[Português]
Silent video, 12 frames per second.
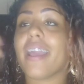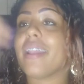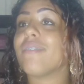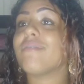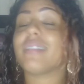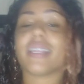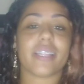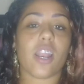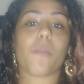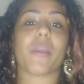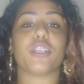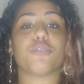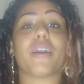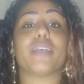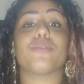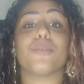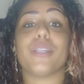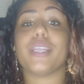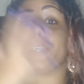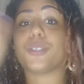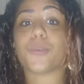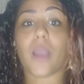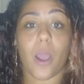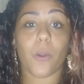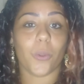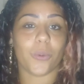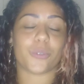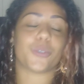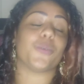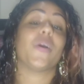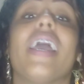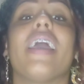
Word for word: Ele literalmente faz do lixo ao luxo.